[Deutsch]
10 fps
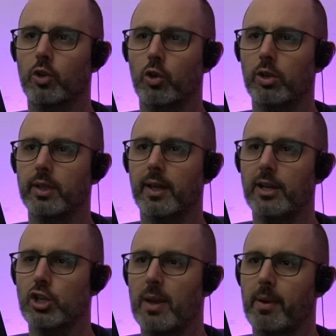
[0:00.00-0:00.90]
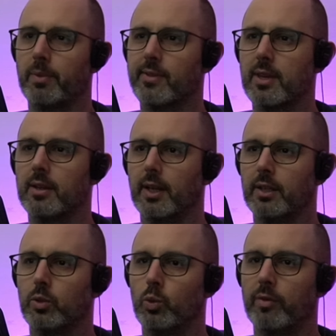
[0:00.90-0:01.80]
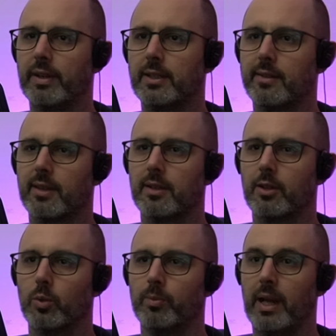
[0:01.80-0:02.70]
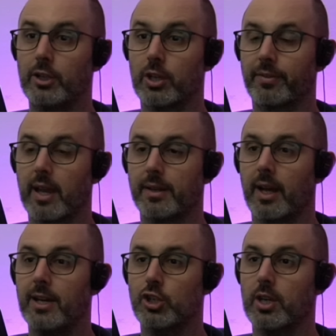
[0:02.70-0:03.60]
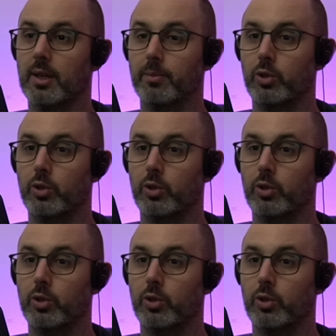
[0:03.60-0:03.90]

könnt ihr drei Schleimer besiegen, nur weil die sich nicht um Landschaftsgärtnerei scheren,